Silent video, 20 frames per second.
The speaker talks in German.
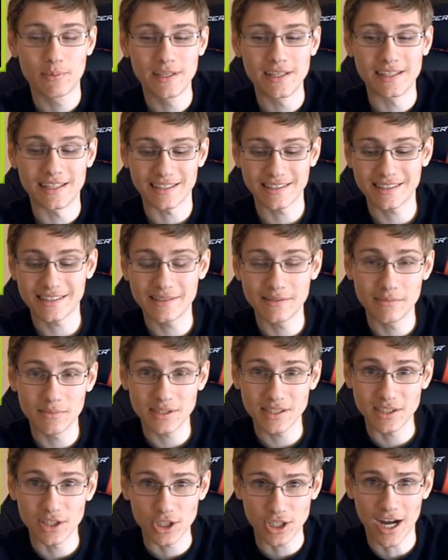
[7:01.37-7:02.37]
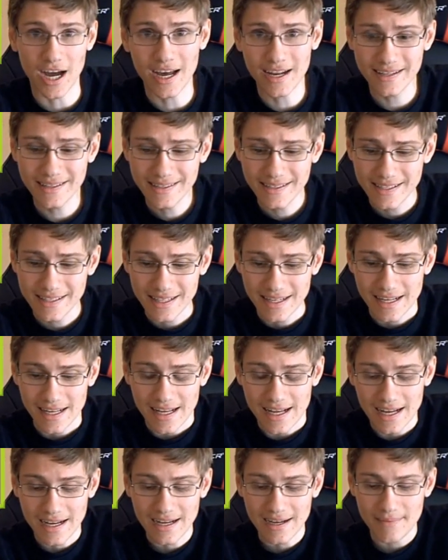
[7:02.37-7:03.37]
spielen. Das ist ein bisschen schade,
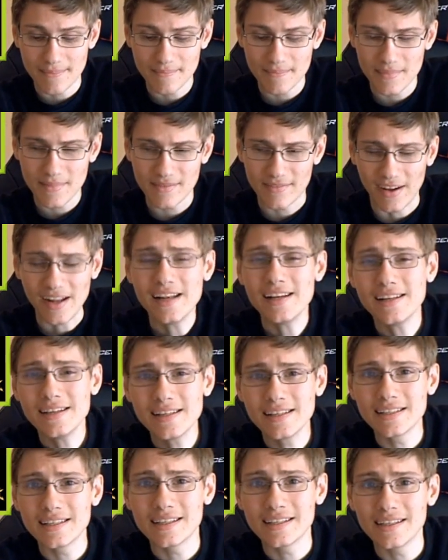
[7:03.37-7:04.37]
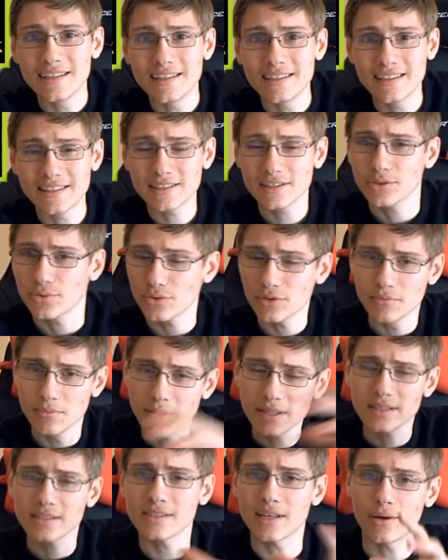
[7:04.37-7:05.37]
ähm, weil das ist so ein
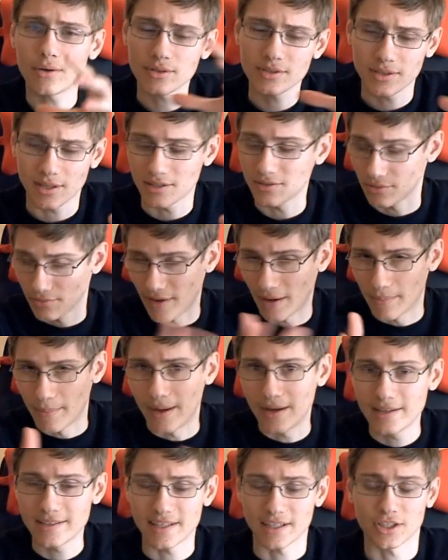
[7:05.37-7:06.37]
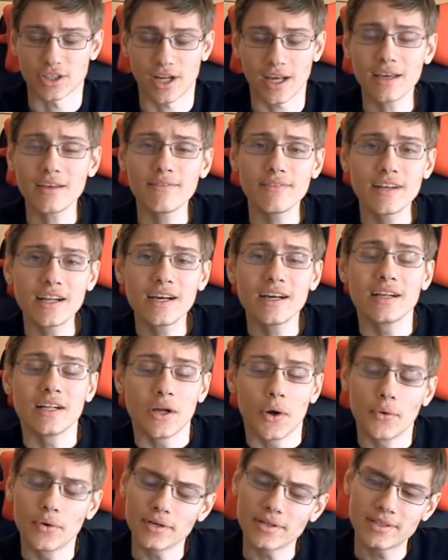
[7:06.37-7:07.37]
Mix aus, also wir haben alle sechs Strecken wieder
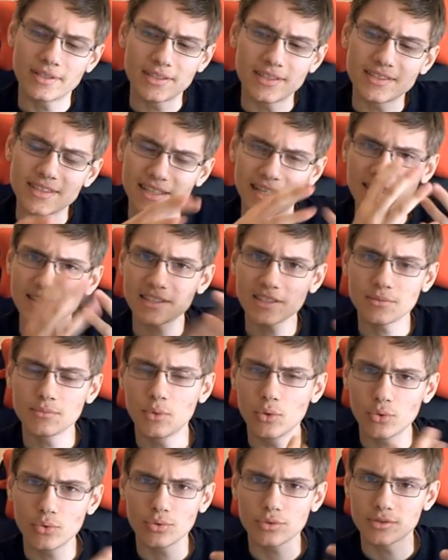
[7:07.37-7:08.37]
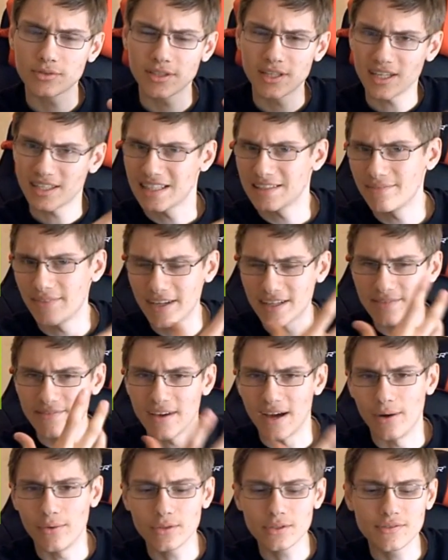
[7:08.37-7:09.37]
und dieser ganze Modus, je nachdem
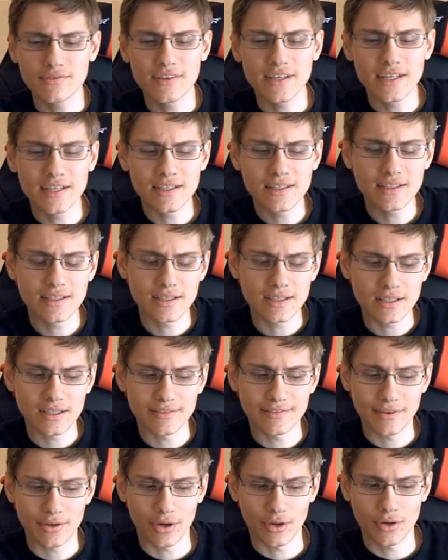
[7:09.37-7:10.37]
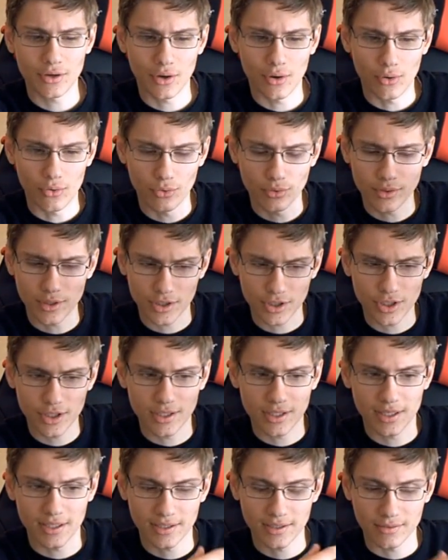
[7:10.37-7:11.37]
welchen wir auswählen, äh, wir können auch
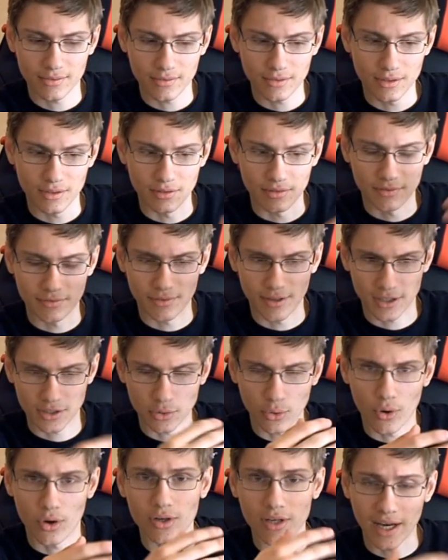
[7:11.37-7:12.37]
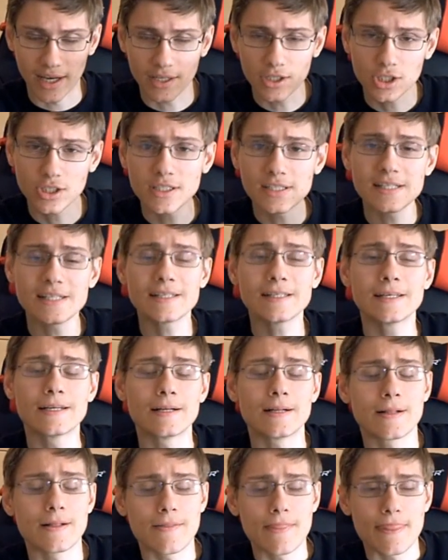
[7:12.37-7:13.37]
unterschiedlich äh, Faktoren einstellen,